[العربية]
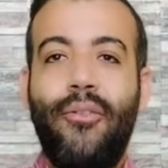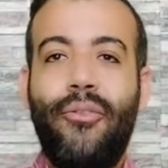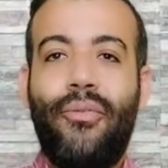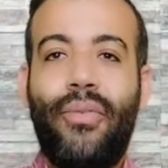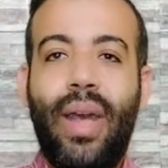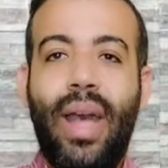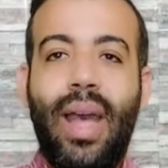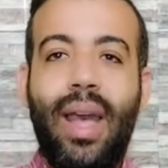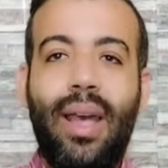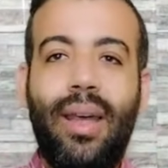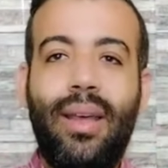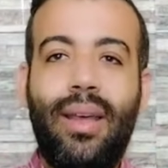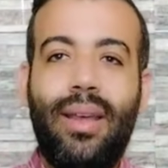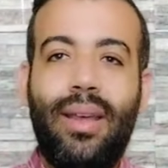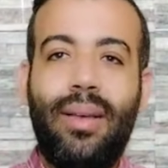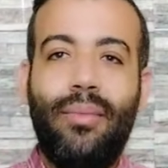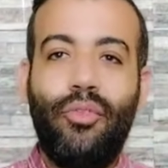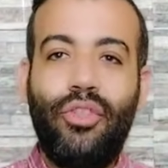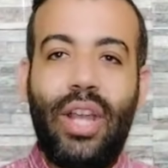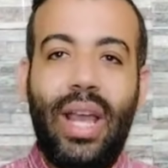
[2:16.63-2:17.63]

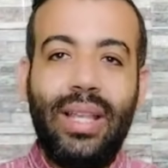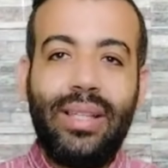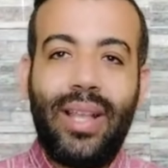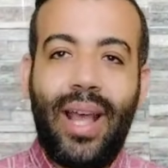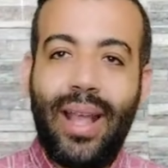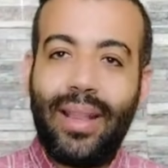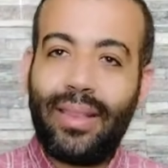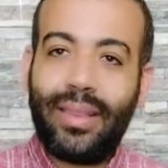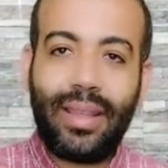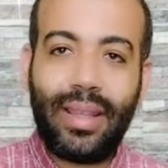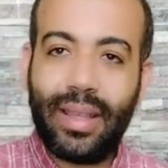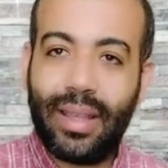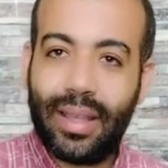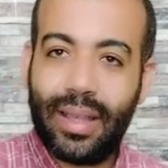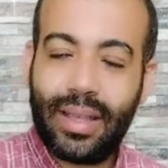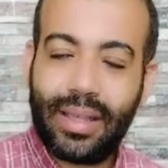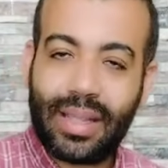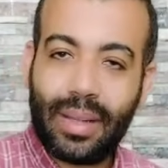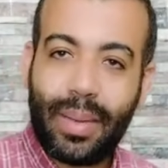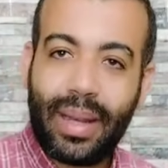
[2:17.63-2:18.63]
فمش آه، عايز حد
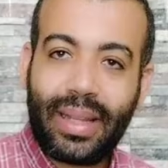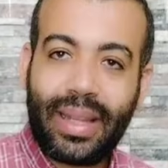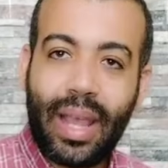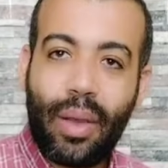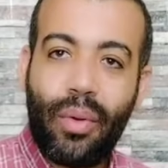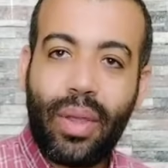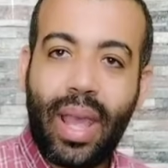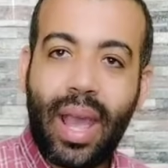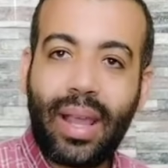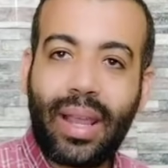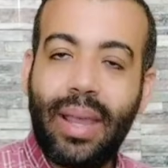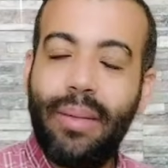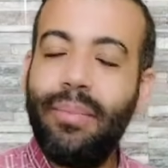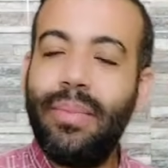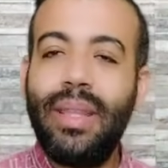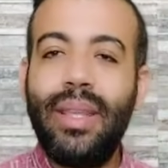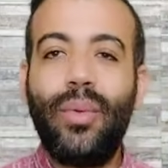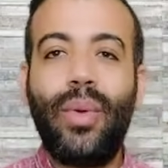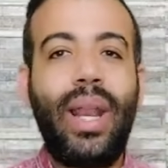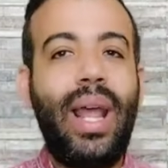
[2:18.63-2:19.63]
زملكاوي
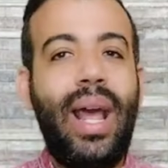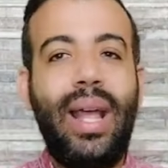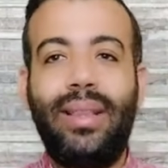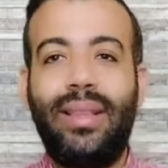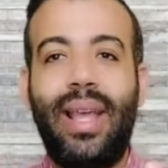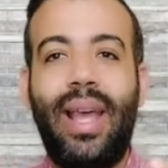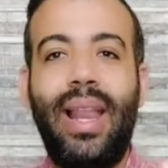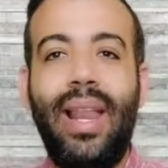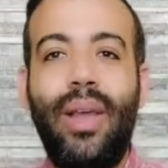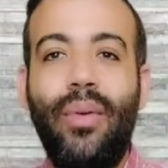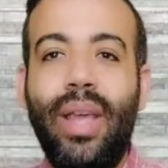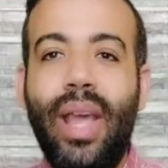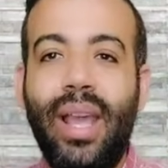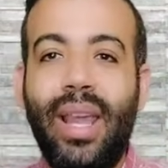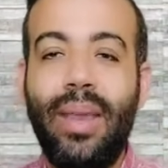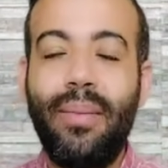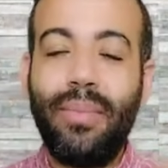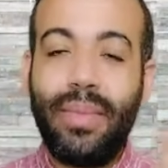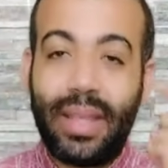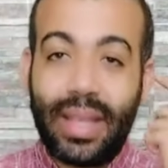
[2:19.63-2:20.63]
يهاجمني ولا حد اهلاوي
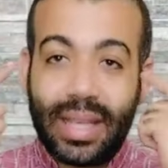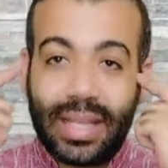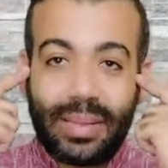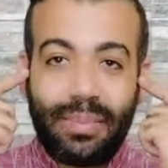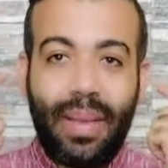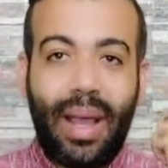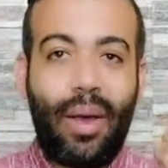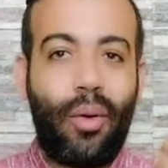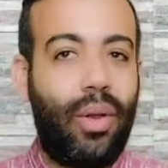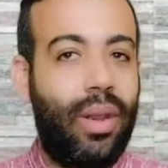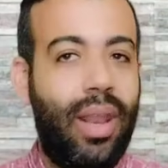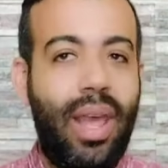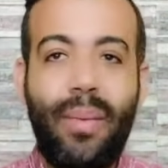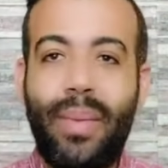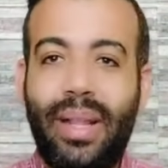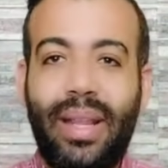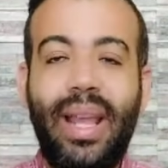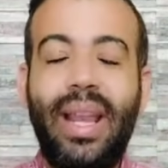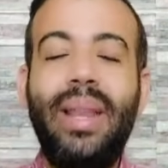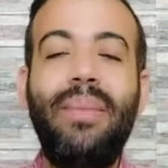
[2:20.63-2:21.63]
يهاجمني اسمع والله
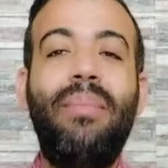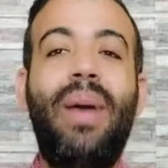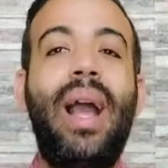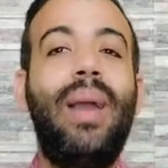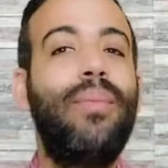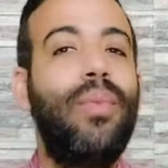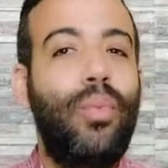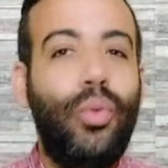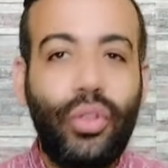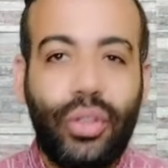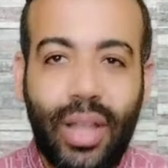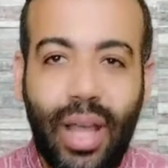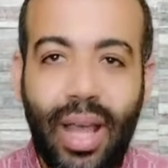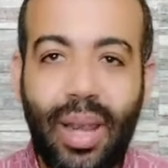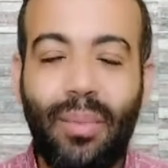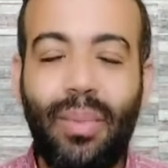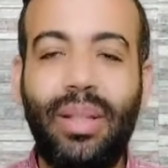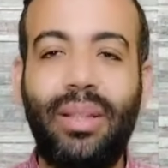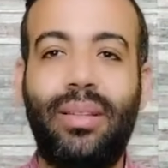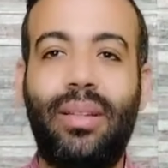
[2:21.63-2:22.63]
بتكلم معاك بمنتهى
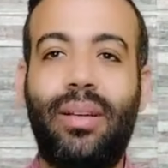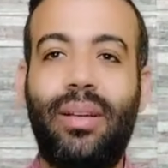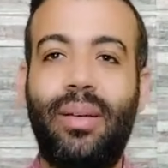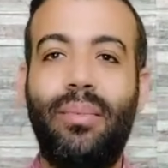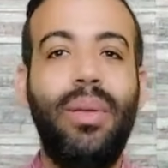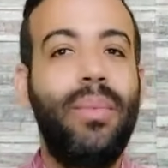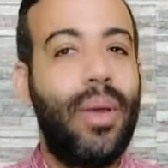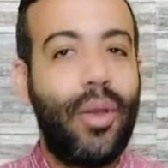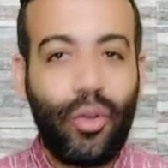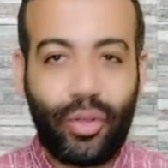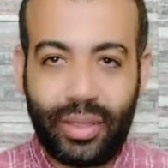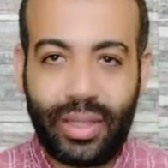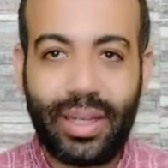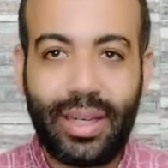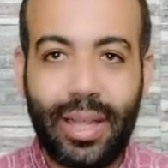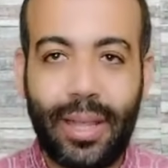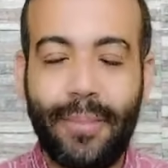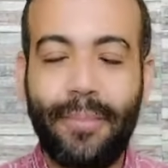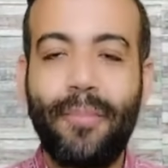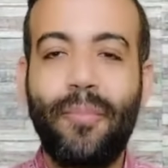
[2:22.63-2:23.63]
المنطق بما يرضي
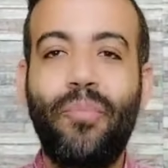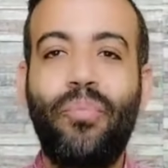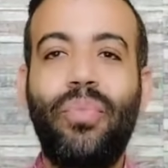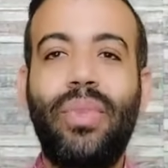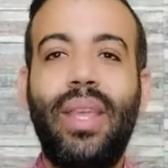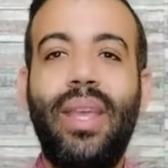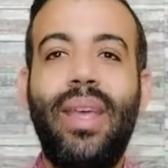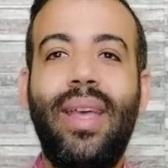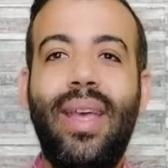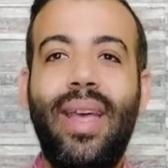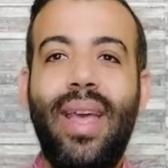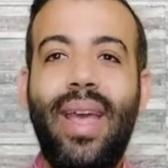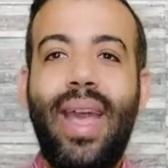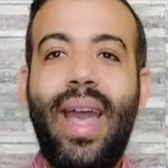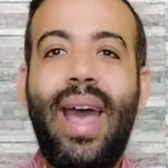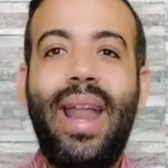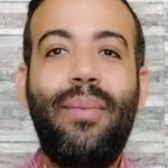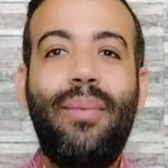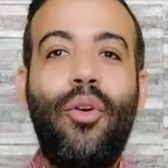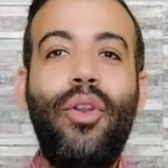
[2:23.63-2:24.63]
الله
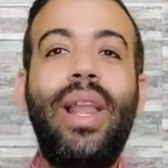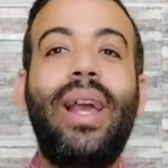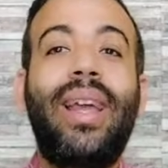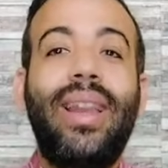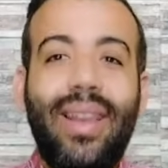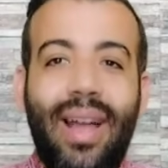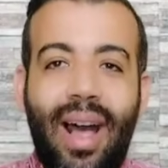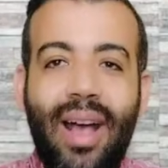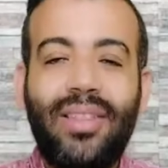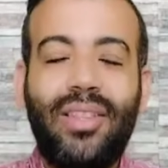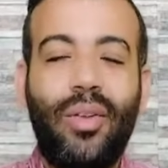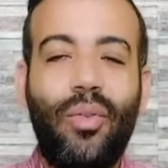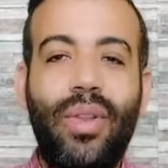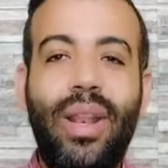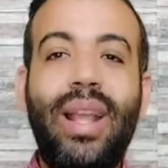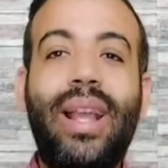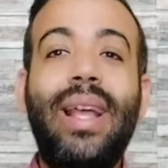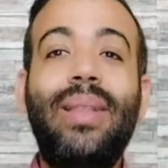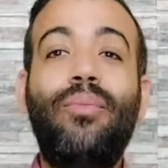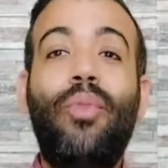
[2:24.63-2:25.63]
انا بقول لك اللي حصل واللي
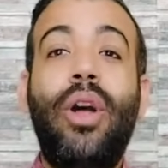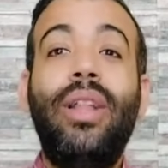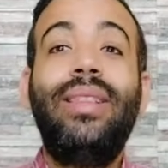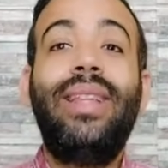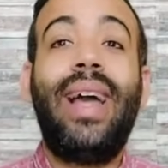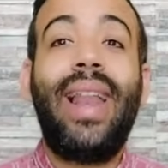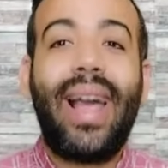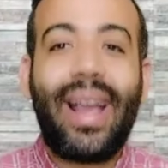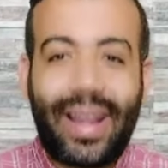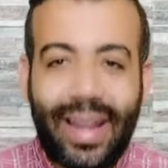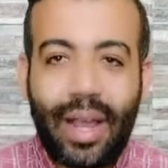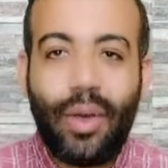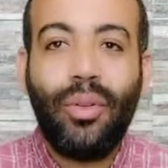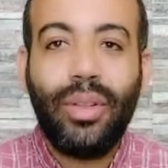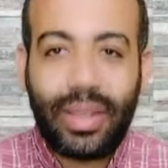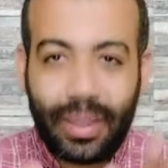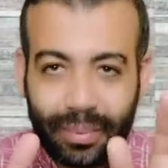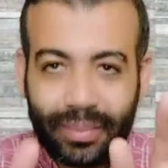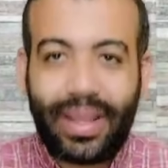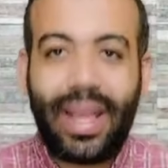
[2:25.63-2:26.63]
انا كاتبه عندي على
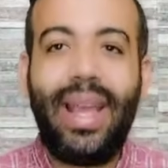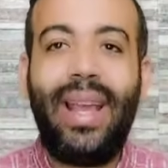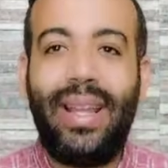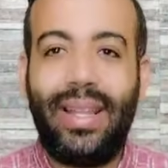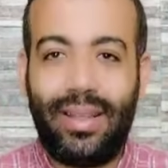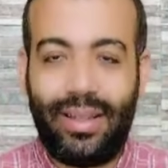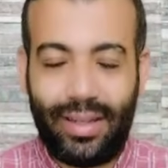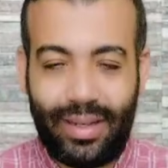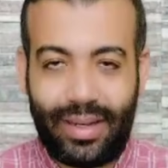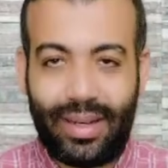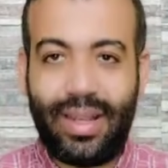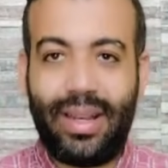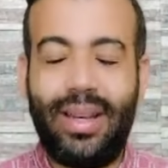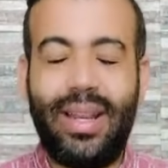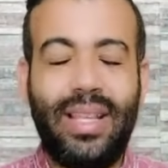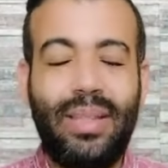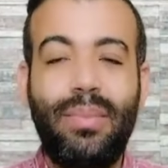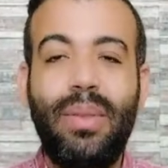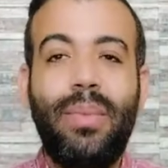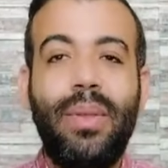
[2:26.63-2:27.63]
الاكونت بتاعي
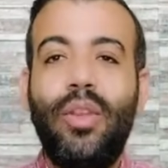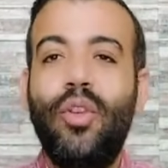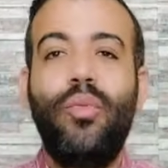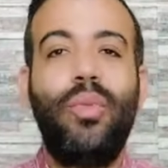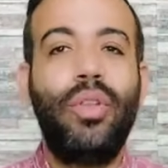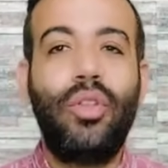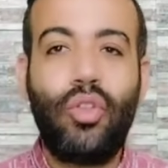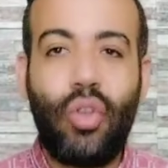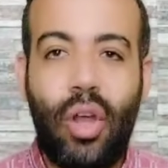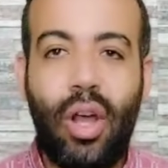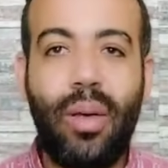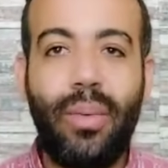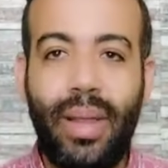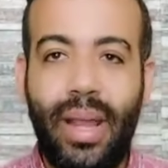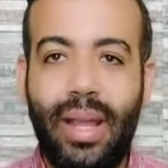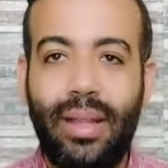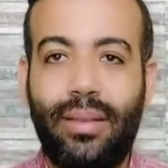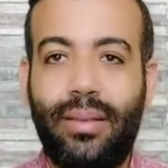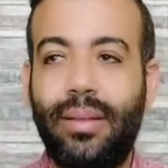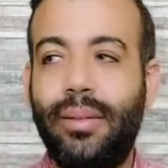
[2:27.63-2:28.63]
الرسمي بيني وبين صحابي
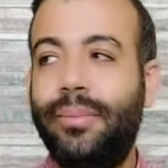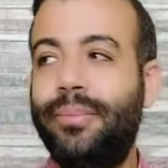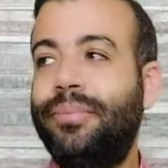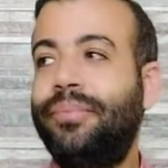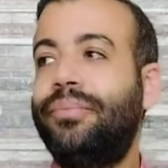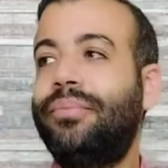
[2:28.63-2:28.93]
حتى